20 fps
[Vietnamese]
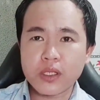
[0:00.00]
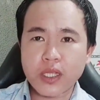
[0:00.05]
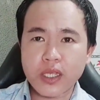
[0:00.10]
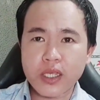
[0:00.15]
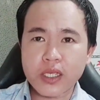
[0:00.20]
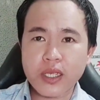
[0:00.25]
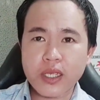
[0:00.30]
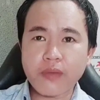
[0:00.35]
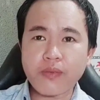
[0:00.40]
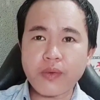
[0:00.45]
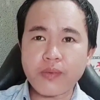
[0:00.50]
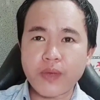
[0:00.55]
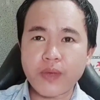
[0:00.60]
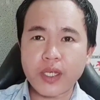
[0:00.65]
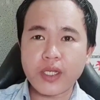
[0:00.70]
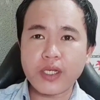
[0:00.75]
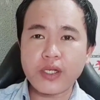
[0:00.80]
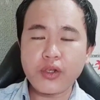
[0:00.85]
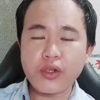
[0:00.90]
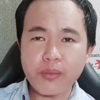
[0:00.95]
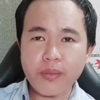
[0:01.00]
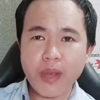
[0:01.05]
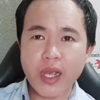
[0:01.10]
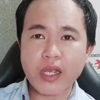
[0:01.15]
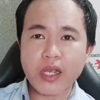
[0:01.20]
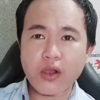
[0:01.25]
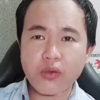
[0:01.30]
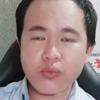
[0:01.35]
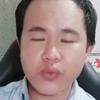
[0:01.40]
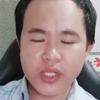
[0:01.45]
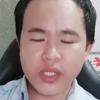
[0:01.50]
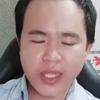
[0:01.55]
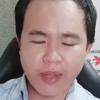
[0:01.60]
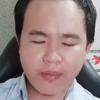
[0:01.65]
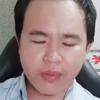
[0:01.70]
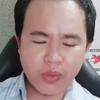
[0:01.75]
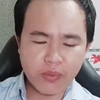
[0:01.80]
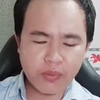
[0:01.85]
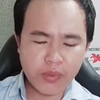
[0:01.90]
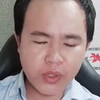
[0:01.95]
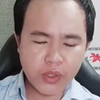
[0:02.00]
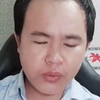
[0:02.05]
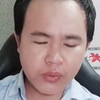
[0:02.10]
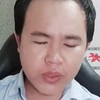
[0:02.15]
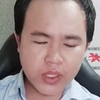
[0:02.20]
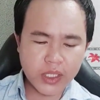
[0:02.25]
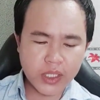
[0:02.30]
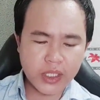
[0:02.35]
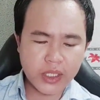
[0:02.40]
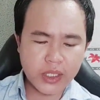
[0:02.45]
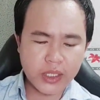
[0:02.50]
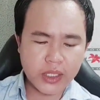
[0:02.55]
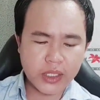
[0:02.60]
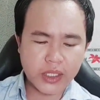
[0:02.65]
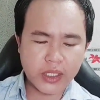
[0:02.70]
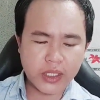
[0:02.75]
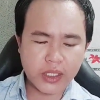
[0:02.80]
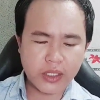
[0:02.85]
thì các quý vị nếu mà có quyển tam tông miếu thì,